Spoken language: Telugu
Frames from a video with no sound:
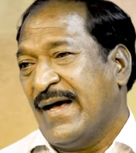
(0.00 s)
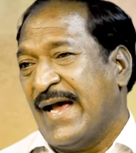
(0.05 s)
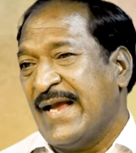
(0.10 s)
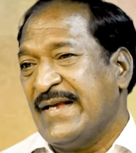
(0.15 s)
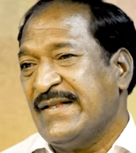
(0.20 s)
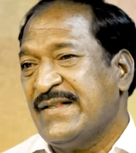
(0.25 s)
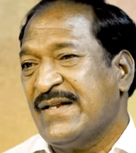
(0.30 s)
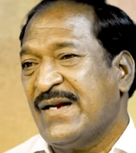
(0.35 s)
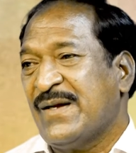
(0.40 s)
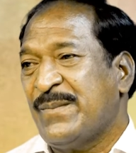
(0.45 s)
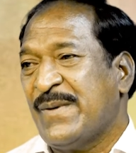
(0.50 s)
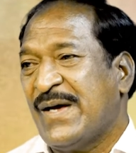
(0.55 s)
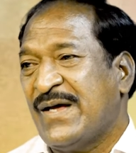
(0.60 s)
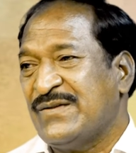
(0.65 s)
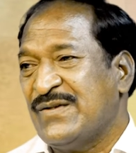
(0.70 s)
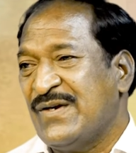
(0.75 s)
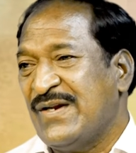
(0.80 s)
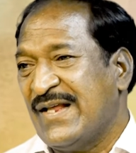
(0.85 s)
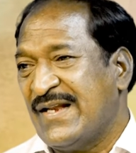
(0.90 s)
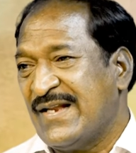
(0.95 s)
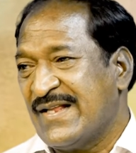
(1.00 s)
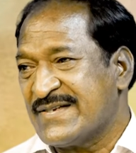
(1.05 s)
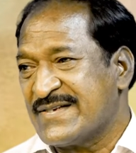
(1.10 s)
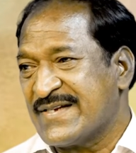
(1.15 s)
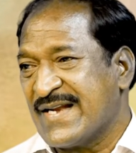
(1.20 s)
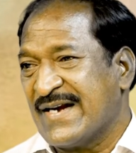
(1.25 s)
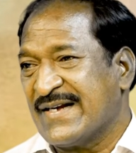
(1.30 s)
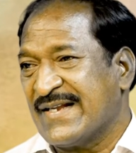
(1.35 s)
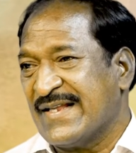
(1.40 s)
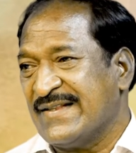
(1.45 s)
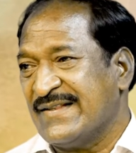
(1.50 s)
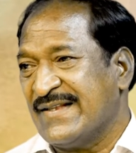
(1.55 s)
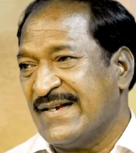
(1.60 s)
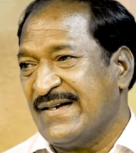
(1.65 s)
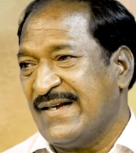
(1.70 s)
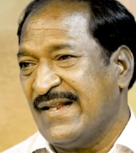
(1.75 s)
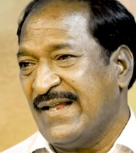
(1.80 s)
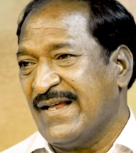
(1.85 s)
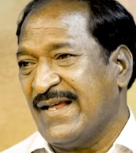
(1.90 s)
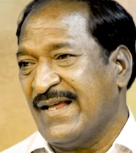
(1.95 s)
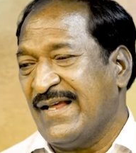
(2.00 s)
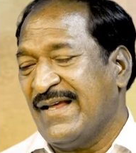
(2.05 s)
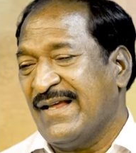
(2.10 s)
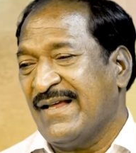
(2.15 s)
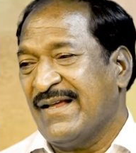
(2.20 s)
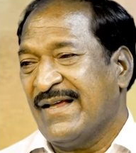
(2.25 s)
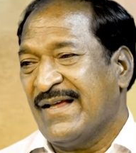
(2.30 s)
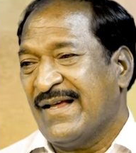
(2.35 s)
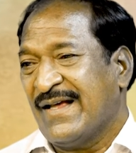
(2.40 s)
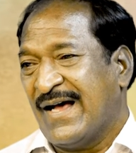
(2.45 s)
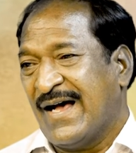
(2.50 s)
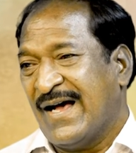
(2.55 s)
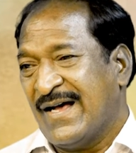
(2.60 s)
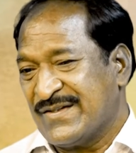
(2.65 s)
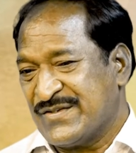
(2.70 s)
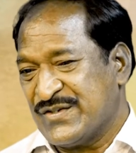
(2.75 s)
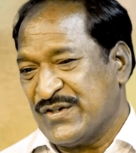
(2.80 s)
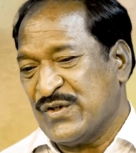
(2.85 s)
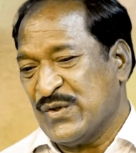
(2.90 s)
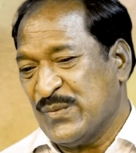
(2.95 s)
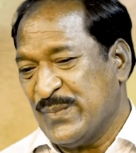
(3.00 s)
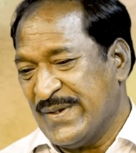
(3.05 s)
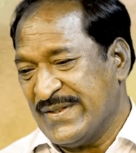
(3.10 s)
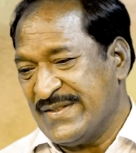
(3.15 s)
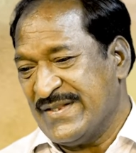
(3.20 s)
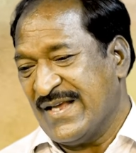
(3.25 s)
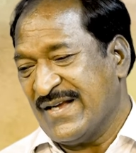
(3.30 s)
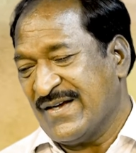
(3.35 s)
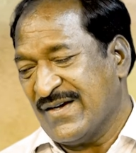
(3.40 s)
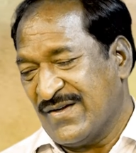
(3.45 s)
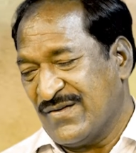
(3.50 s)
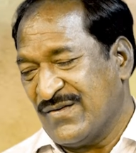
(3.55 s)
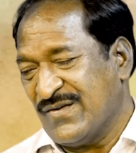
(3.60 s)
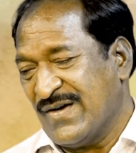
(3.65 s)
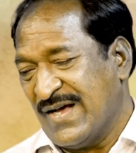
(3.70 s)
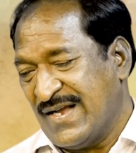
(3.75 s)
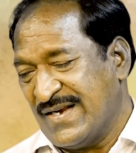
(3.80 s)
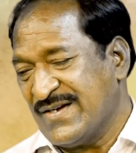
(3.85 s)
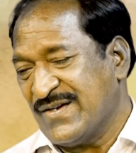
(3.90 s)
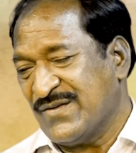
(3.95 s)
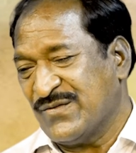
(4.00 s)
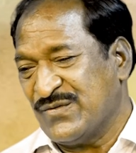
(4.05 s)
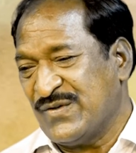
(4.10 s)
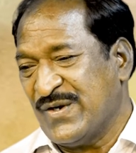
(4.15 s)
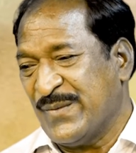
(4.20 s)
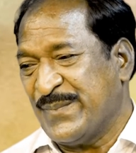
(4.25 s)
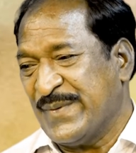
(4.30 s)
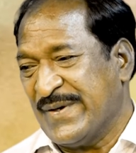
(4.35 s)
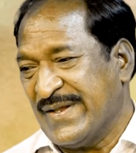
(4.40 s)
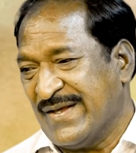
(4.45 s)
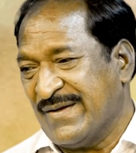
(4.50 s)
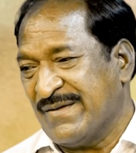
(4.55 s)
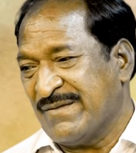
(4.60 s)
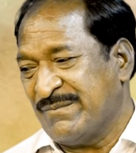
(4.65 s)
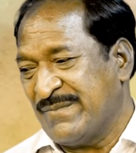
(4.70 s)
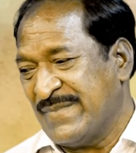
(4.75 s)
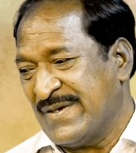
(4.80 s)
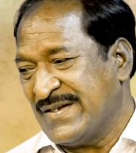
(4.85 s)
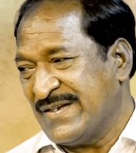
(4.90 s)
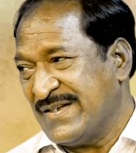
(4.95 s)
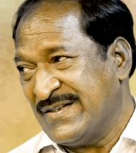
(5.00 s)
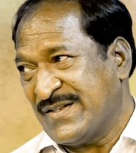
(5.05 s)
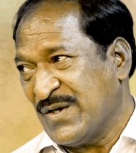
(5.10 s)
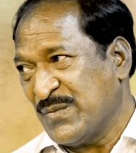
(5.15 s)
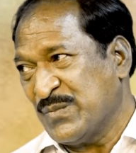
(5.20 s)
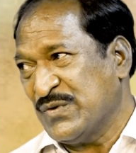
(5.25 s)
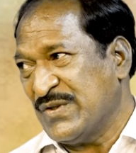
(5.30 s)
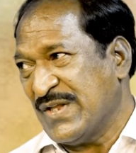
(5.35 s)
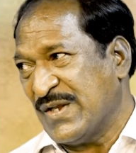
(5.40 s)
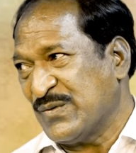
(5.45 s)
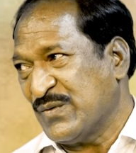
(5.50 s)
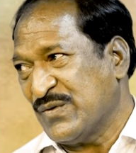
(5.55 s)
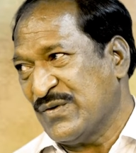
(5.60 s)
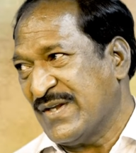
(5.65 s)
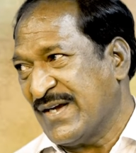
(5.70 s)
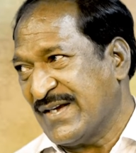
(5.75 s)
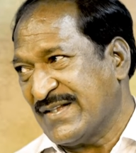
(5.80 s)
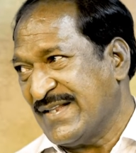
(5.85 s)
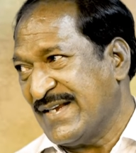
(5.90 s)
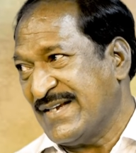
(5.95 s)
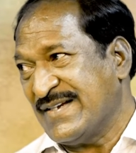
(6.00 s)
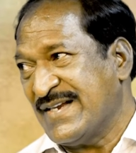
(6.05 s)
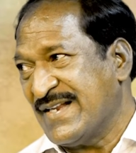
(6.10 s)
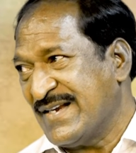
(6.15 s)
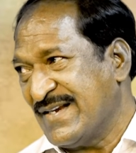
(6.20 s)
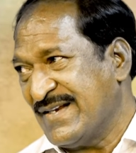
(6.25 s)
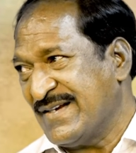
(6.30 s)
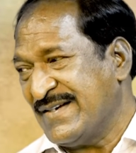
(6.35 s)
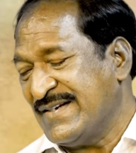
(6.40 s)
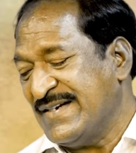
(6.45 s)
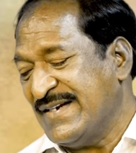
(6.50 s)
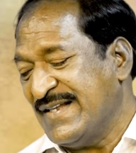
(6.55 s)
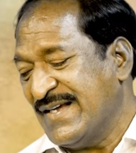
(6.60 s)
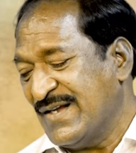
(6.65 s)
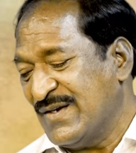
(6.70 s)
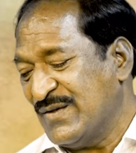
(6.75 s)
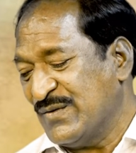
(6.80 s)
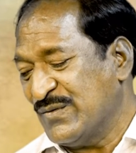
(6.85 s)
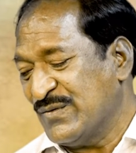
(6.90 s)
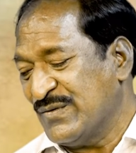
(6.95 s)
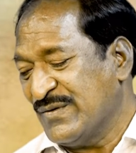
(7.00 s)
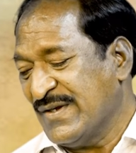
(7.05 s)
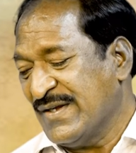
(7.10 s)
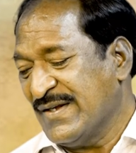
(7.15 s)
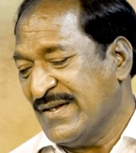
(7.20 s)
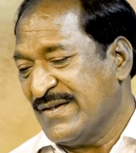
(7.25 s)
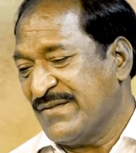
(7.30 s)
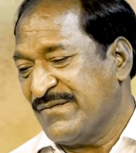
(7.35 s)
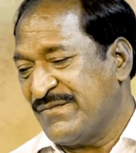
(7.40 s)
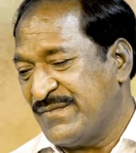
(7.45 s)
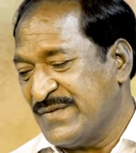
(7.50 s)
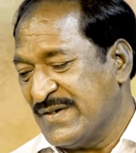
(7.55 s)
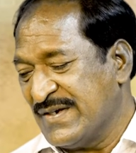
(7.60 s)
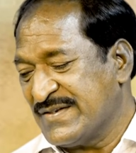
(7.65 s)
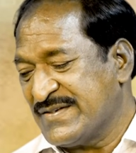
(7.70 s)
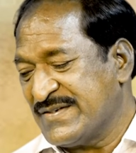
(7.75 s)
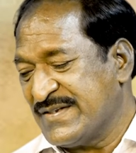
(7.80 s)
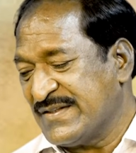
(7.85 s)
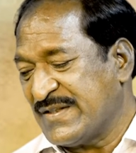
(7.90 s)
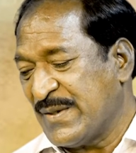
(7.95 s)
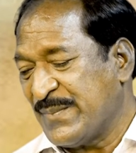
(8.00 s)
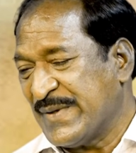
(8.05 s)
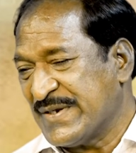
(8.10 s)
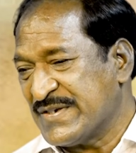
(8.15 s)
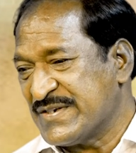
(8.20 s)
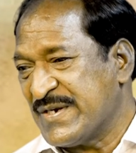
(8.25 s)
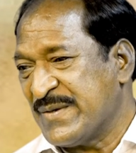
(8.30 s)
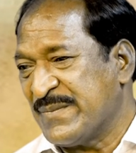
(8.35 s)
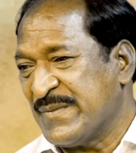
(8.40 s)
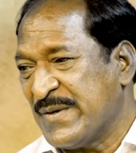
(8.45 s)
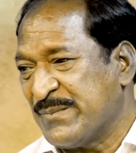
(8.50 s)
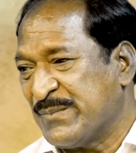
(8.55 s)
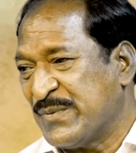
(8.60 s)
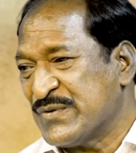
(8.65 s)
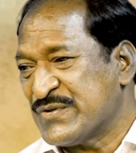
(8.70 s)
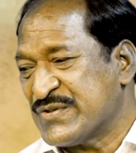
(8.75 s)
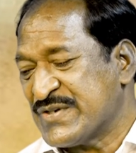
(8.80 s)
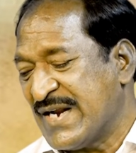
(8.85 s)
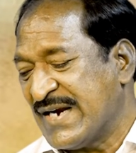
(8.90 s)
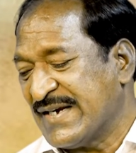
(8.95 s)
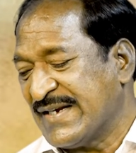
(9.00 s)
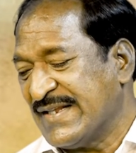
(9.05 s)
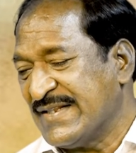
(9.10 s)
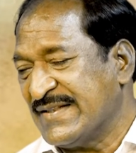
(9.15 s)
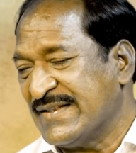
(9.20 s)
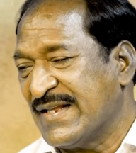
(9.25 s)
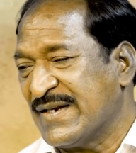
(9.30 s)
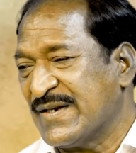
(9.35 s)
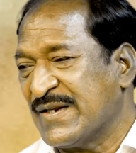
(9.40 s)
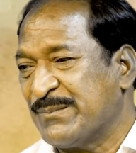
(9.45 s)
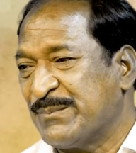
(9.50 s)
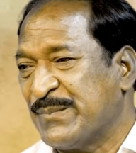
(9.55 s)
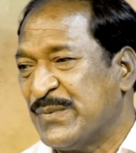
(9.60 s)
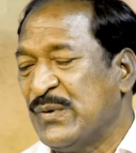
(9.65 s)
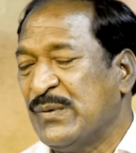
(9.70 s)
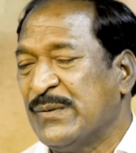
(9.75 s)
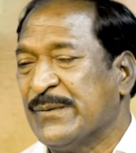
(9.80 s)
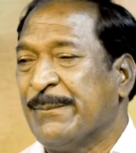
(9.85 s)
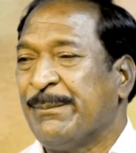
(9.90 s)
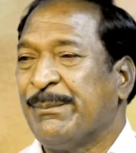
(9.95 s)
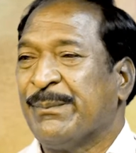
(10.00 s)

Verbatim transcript: హైదరాబాద్లో ఎలా స్టార్ట్ అయిందంటే ఆ చట్టోపాధ్యాయ గారు ఆయన ఉన్నప్పుడే ఇంతకుముందు అనుకున్నాం కదా ఇండ ఇండియాలో చిత్ర పరిశ్రమ ఎప్పుడు స్టార్ట్ అయింది అన్నప్పుడు